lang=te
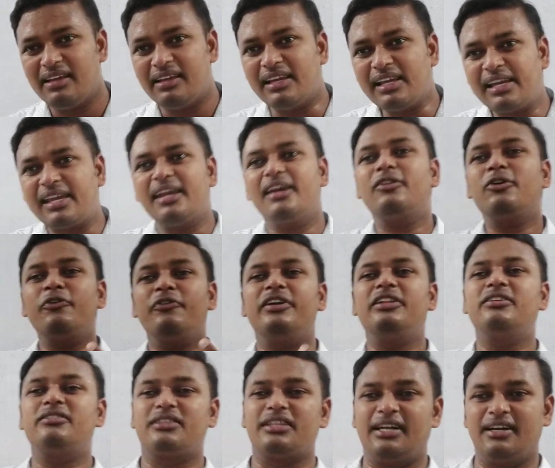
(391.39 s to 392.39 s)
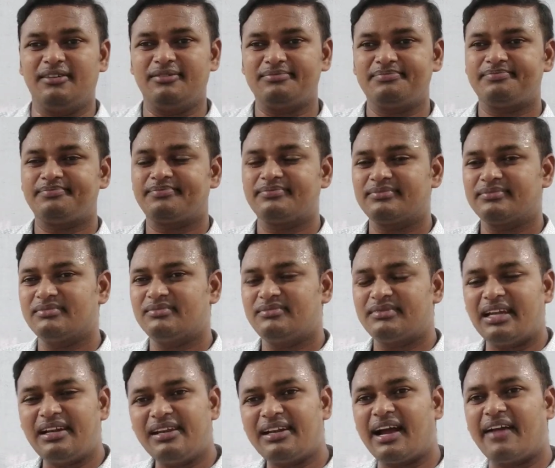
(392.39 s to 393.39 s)
ఇంకేదో వెతుకుతున్నాడు
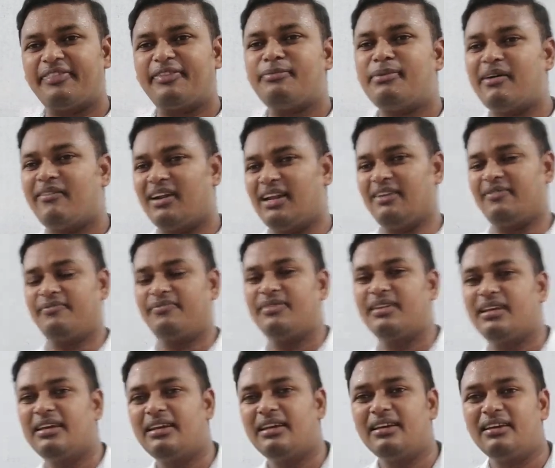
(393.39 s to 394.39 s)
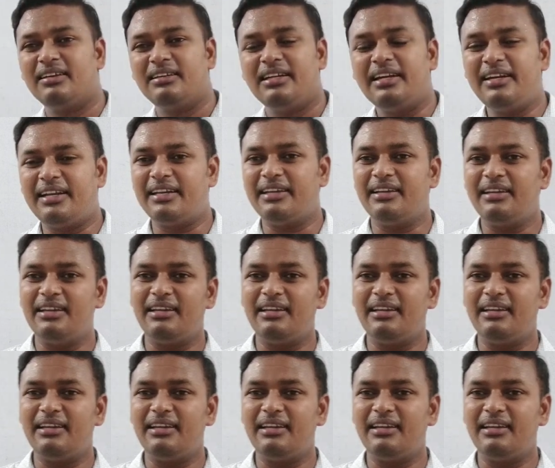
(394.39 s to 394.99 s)
తల్లికి అర్థం అవ్వాల ఏంటి